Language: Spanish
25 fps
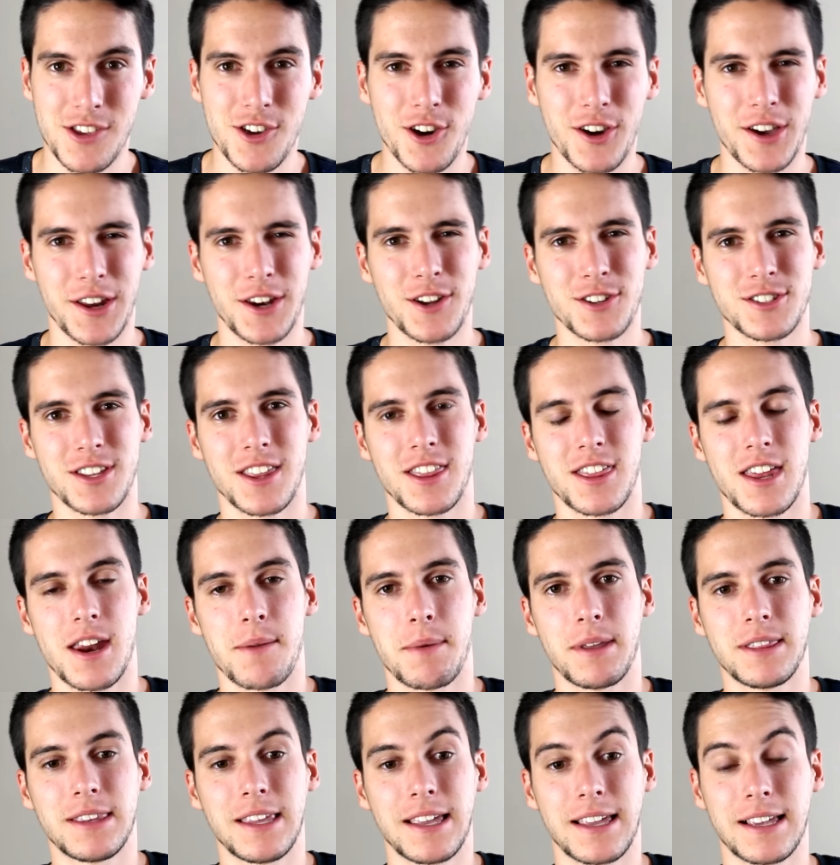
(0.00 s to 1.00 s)
yo creo
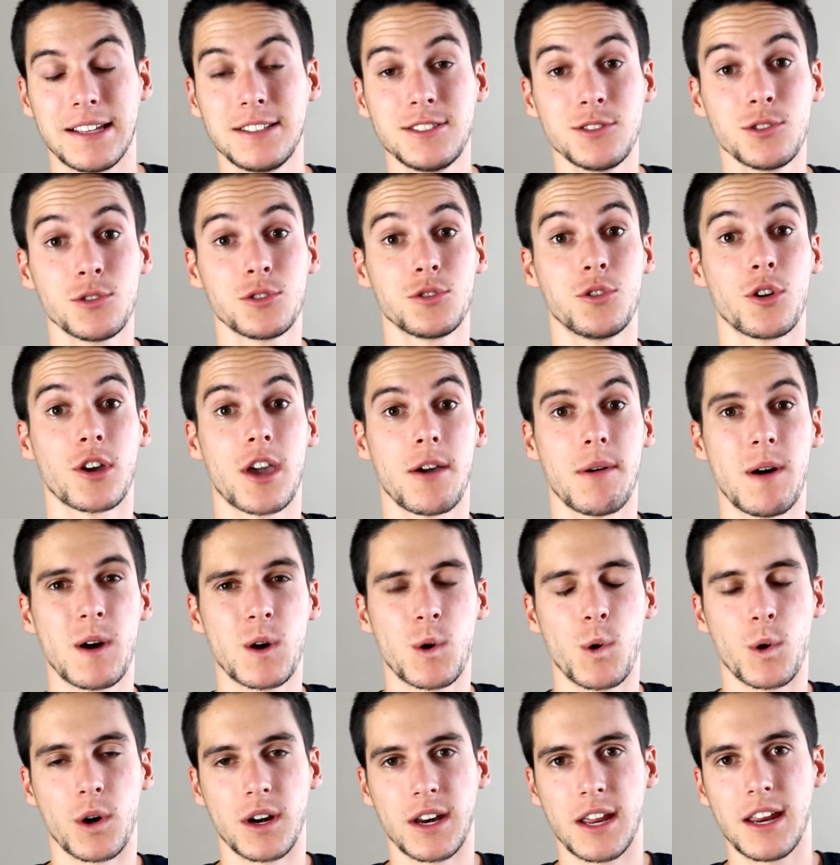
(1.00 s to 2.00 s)
sinceramente que esto es lo que va a
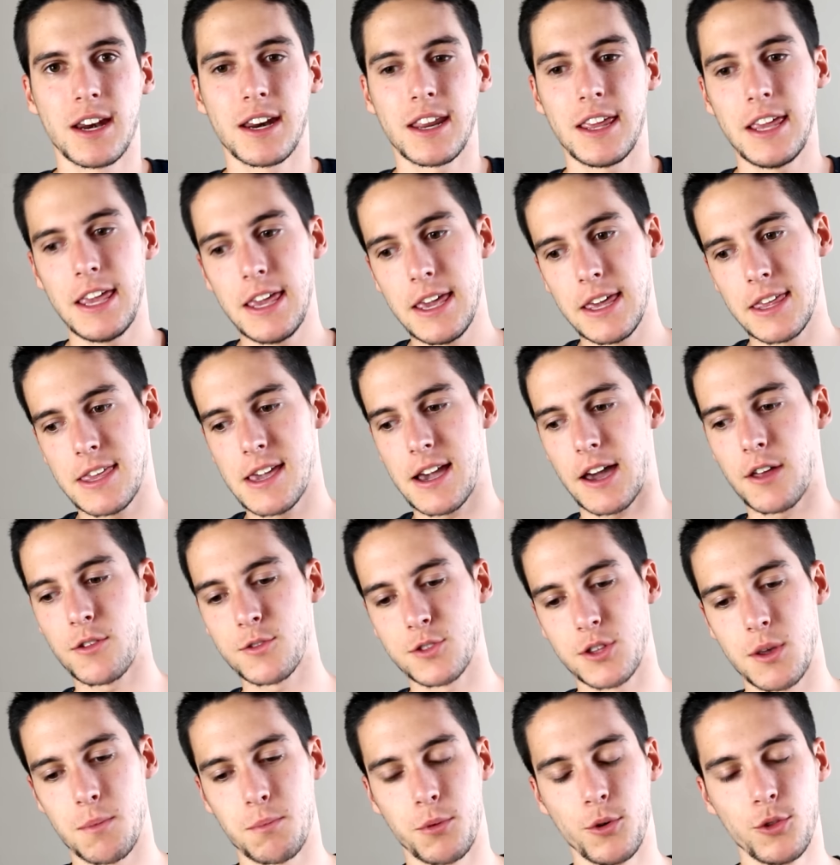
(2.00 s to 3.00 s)
ocurrir y llegado a
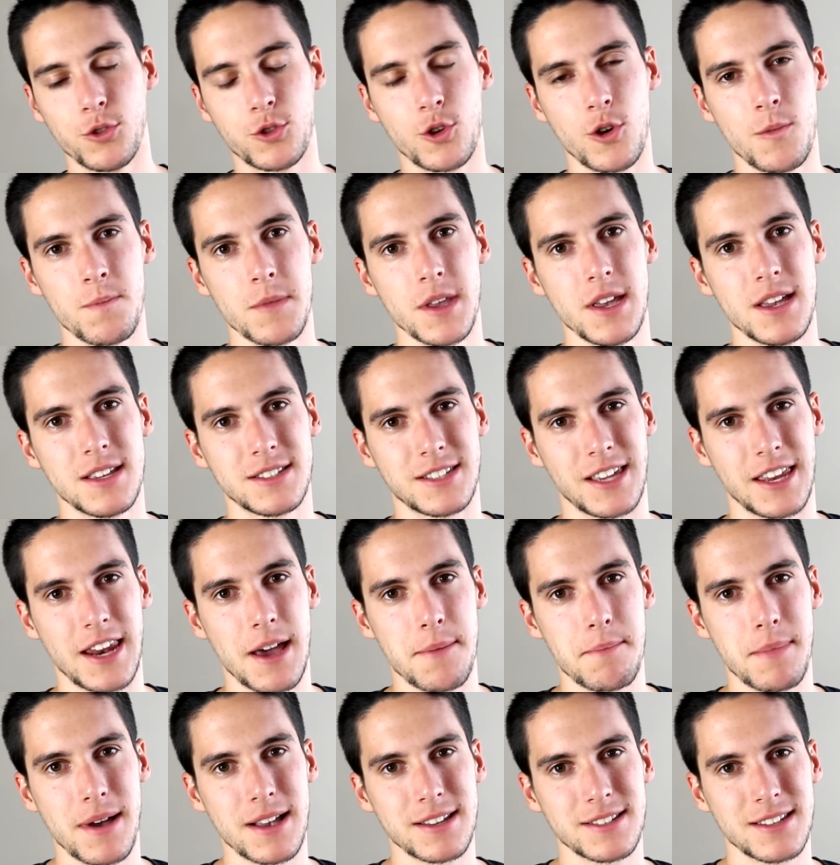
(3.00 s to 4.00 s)
este punto
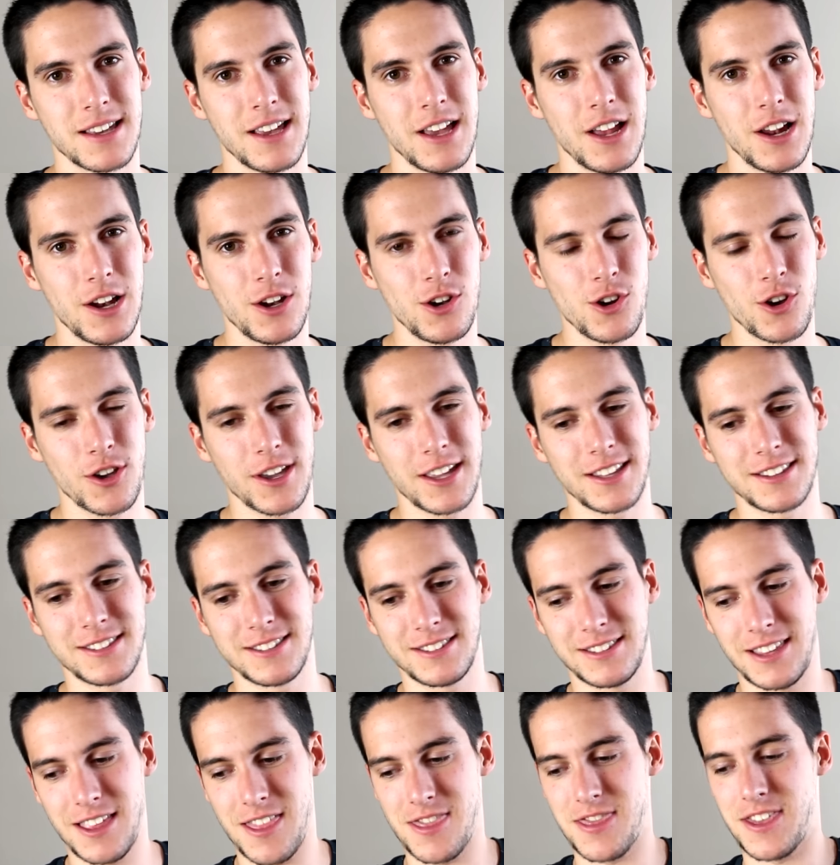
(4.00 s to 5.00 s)
será más lo que
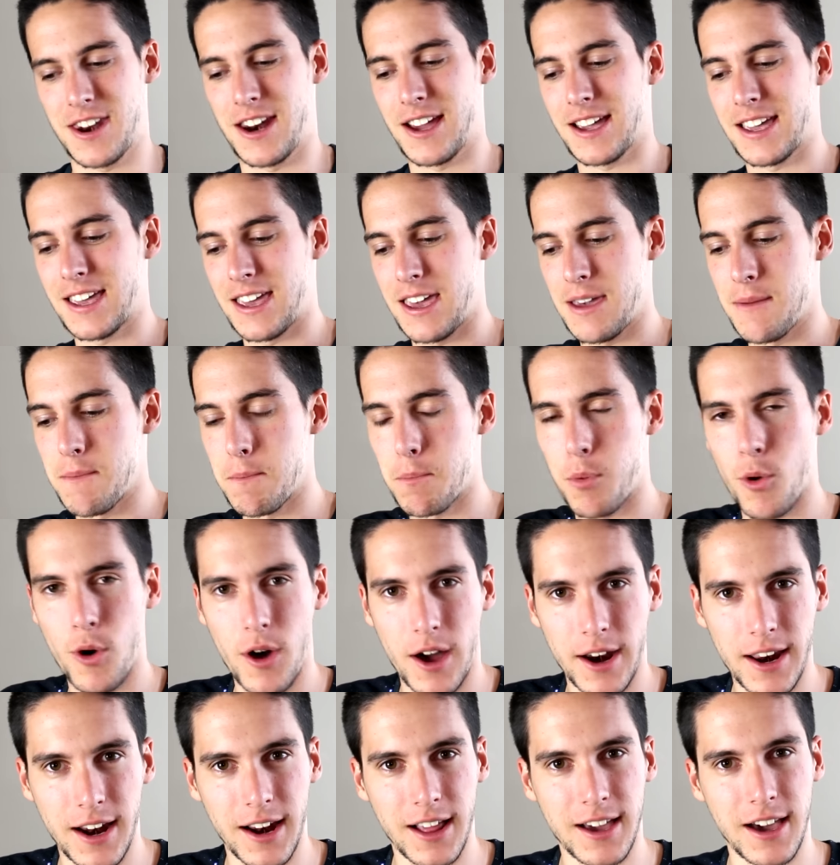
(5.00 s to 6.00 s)
tendrá que
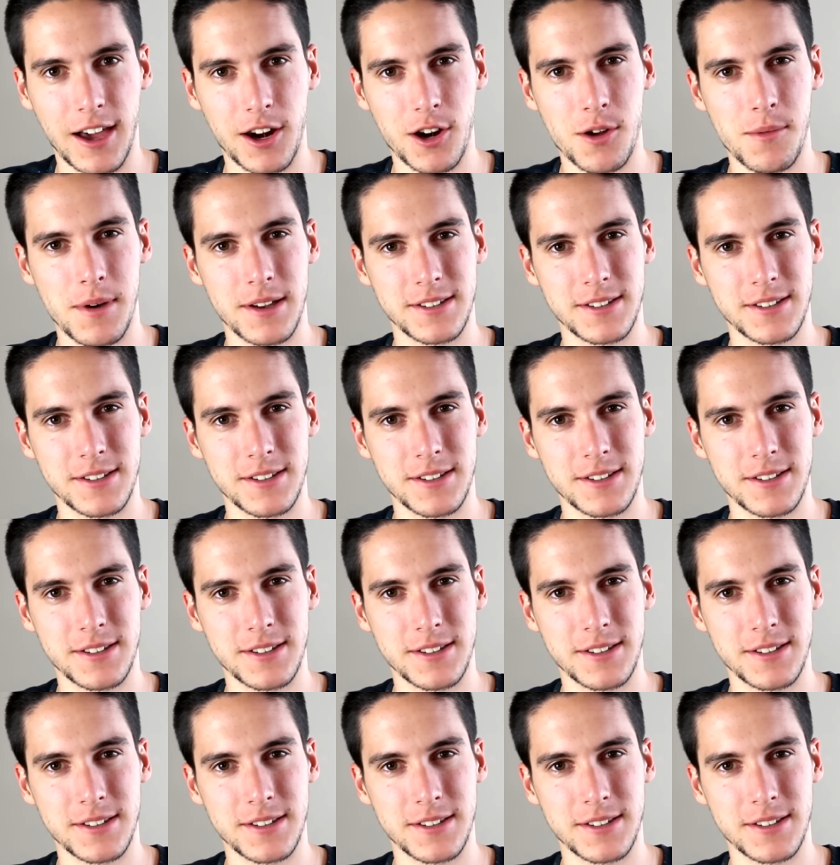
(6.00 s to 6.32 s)
empujar el carro,